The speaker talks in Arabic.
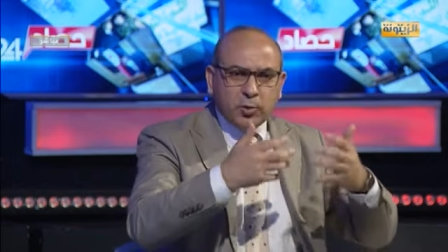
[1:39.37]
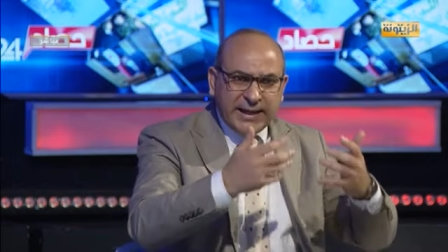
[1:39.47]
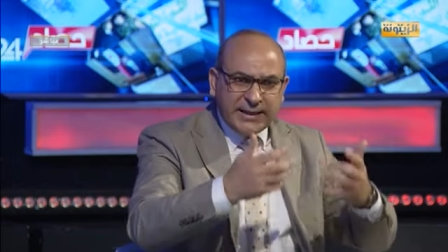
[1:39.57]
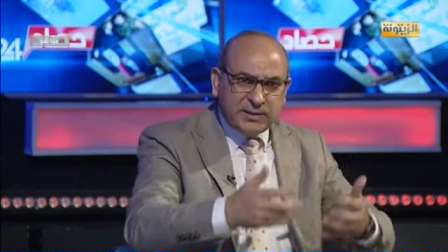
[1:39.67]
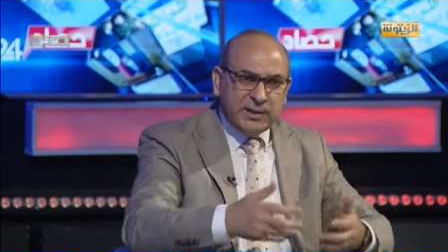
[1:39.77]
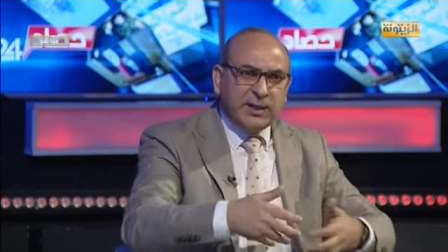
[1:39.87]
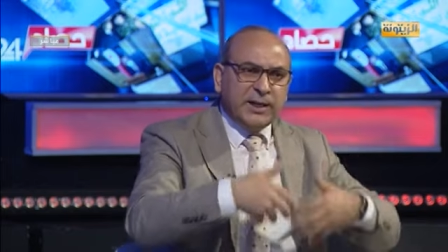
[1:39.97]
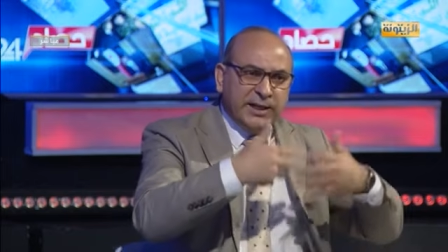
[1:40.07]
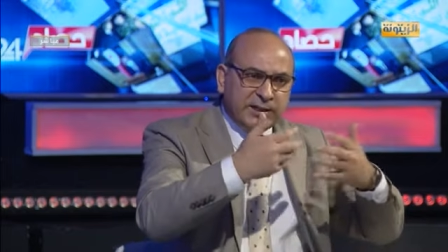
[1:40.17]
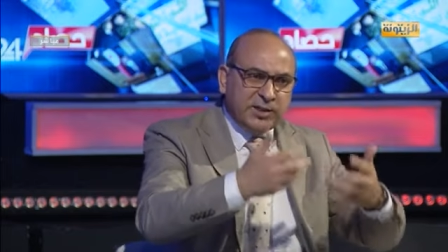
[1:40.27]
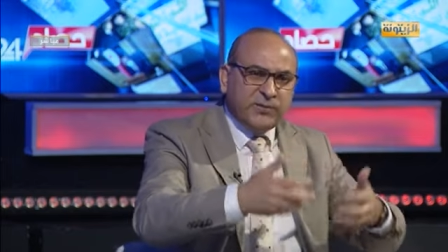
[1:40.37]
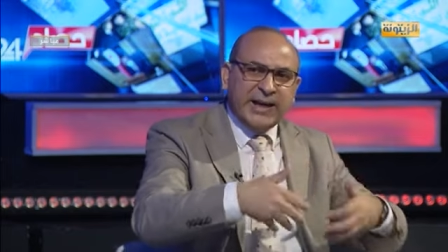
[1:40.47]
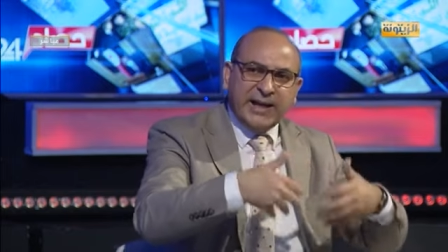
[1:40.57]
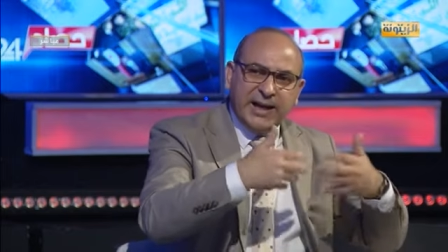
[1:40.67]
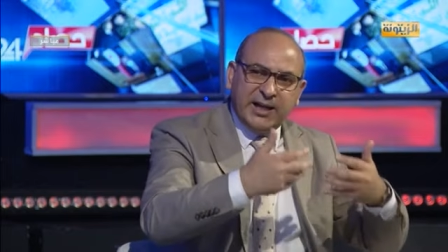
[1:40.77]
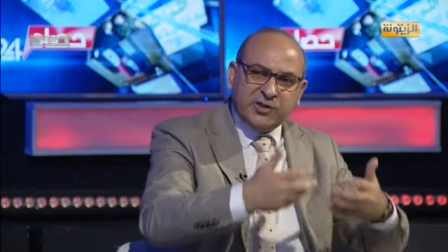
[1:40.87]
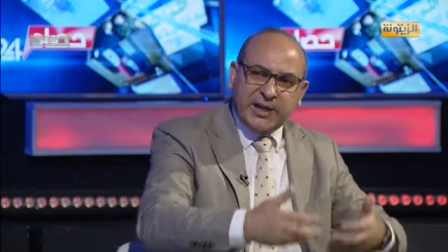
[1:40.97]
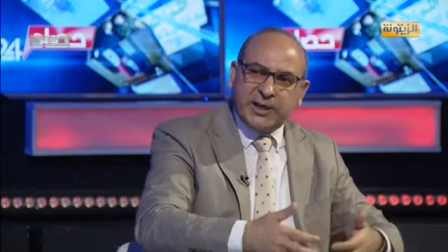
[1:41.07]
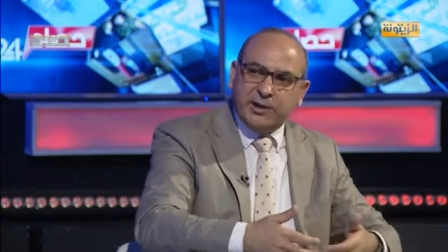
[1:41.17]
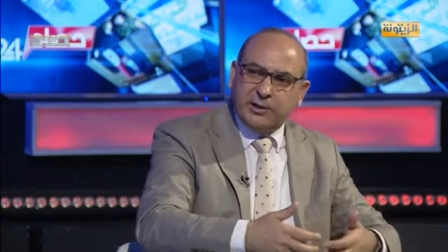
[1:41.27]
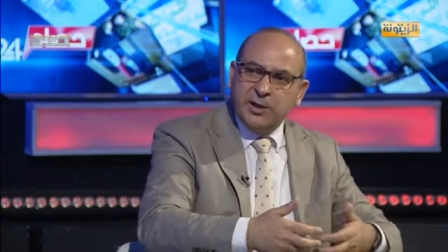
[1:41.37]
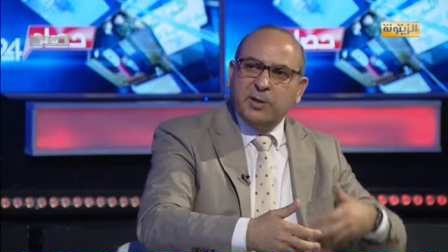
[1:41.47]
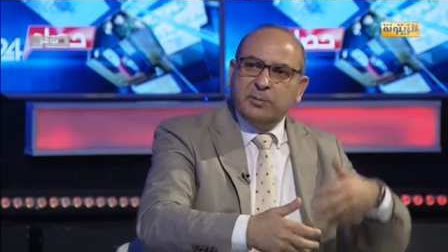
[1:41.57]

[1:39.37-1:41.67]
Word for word: تؤدي للاتفاق على شكل